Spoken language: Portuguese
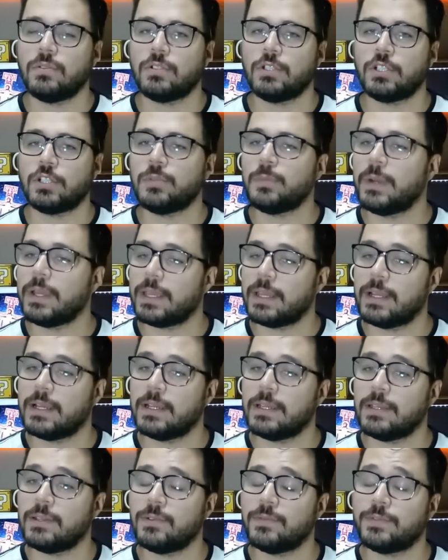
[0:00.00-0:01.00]
dia de
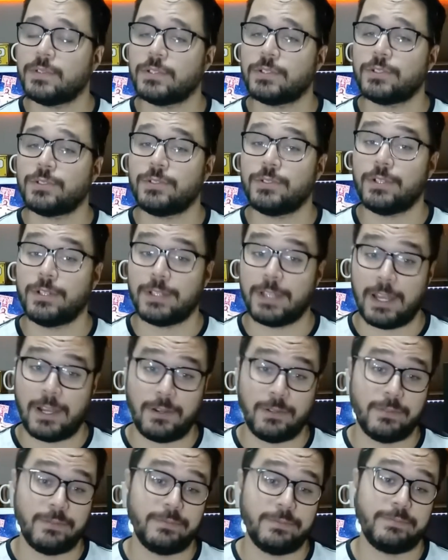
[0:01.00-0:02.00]
manhã eu vejo
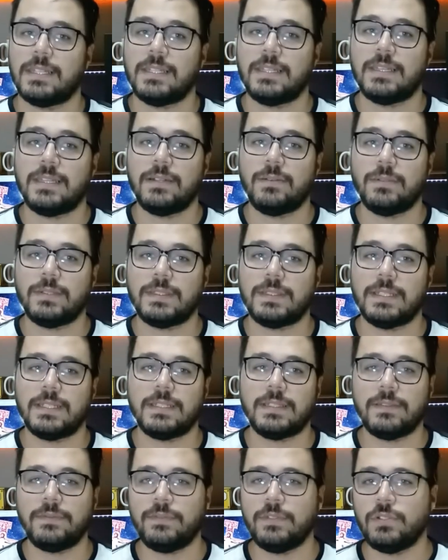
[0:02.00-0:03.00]
jornal. Então, assim,
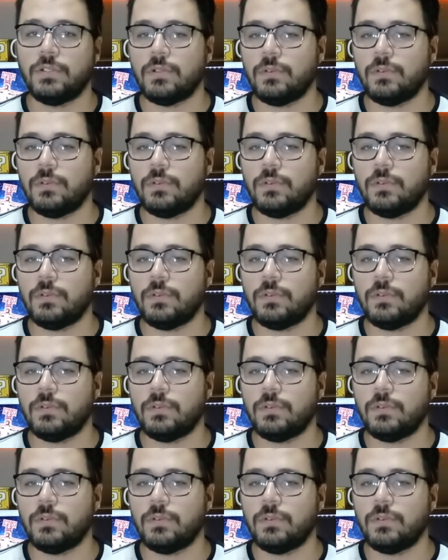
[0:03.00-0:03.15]
esse vídeo